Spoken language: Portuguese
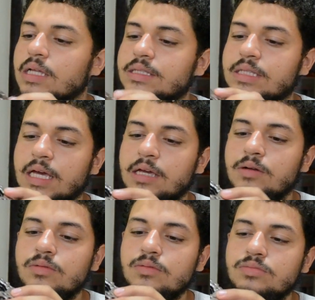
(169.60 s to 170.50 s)
tem
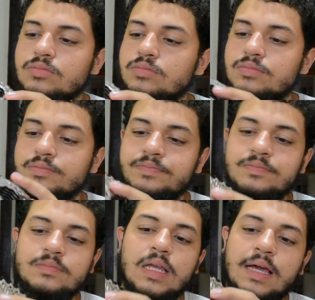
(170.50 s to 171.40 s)
um, um
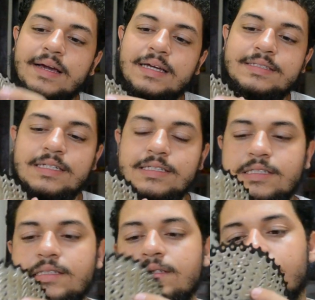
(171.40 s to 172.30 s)

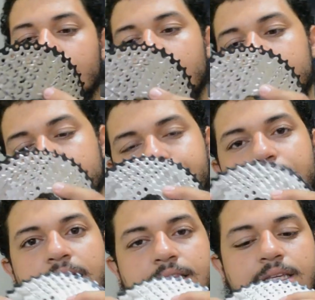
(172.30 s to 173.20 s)
essas, essas
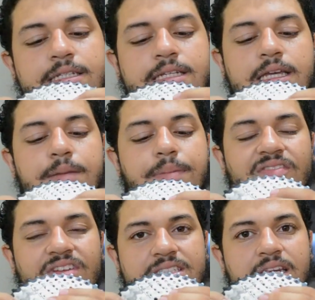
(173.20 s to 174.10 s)
paradinhas aqui para
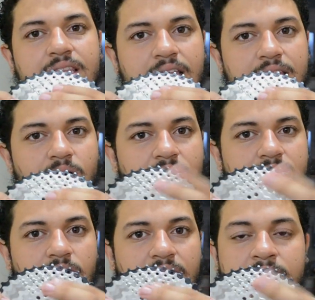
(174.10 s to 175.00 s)
facilitar na hora de
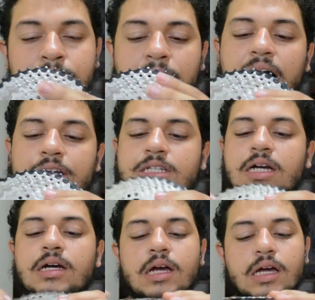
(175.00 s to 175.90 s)
trocar de marcha.
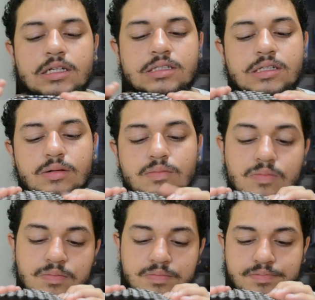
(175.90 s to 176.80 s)
São
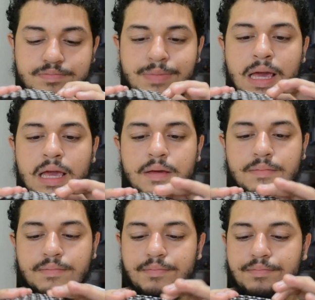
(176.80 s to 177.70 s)

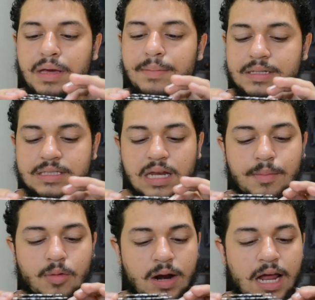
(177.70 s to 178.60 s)
bem, bem mais
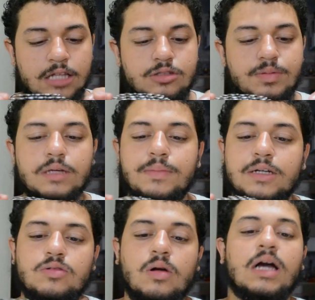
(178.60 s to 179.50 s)
elaborados, bem
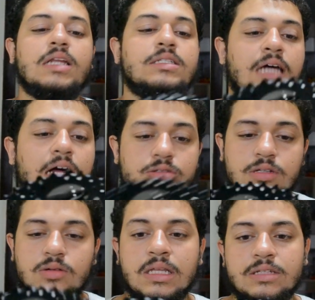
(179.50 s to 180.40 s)
mais localizados
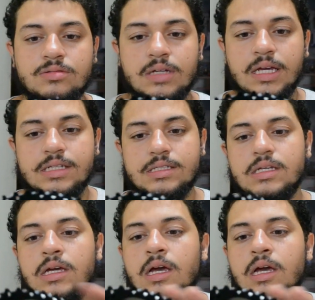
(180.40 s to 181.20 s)
que o Datsun Race.